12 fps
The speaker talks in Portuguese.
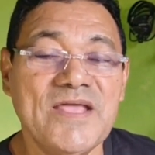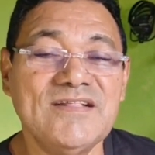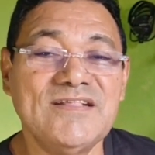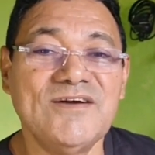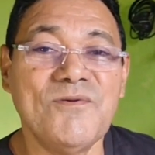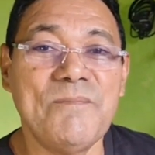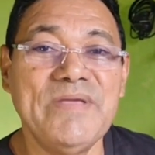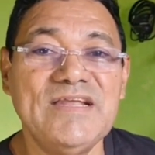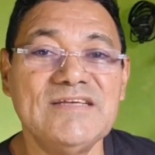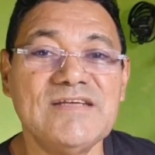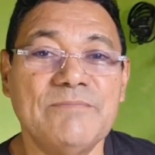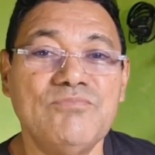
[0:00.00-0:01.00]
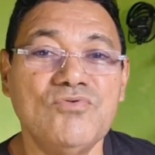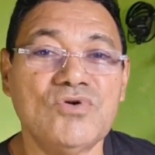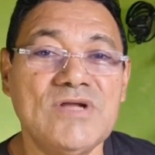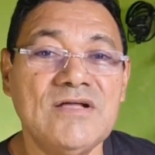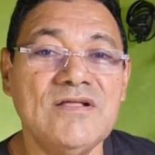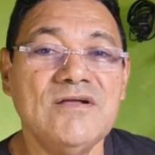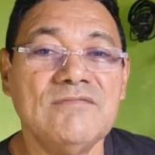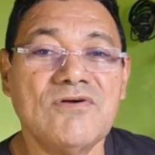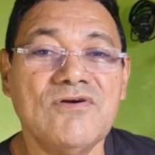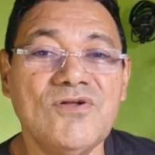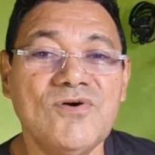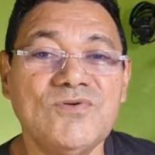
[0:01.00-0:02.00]
Então, beleza pura,
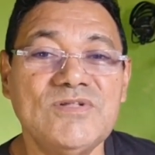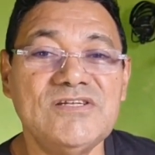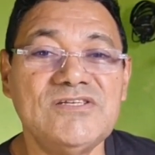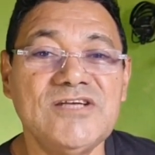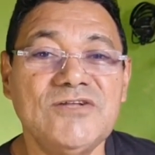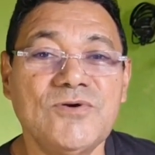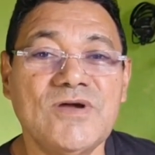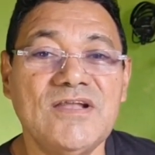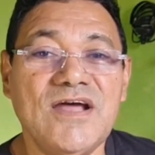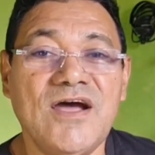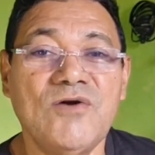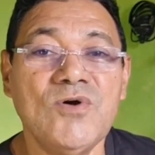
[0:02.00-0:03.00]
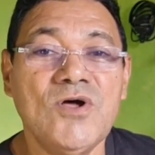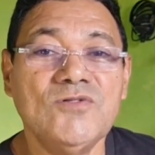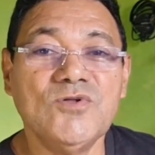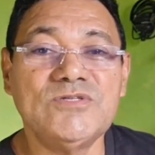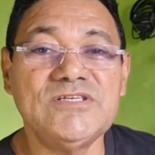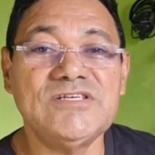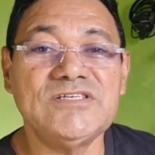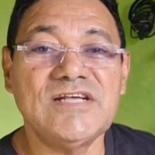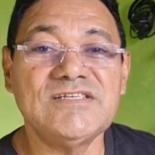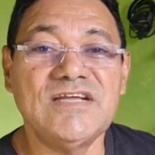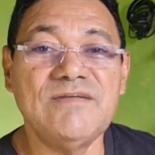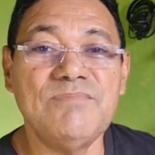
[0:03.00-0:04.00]
Coloca o dedinho aí no canal, notícias
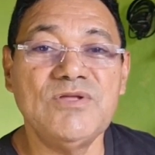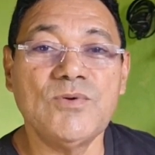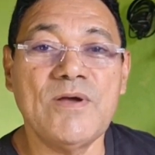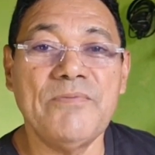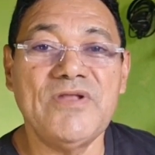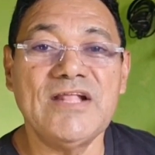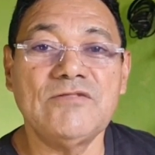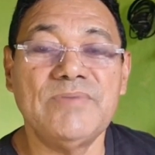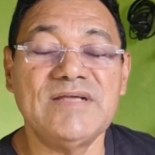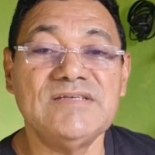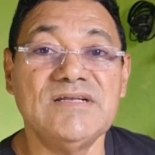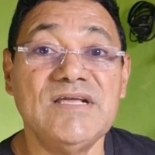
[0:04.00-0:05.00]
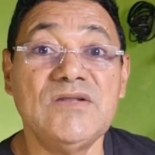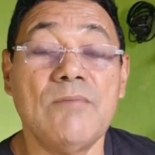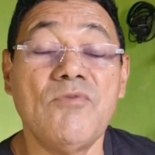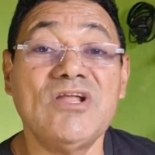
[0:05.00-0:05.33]
da Série B do Campeonato Brasileiro.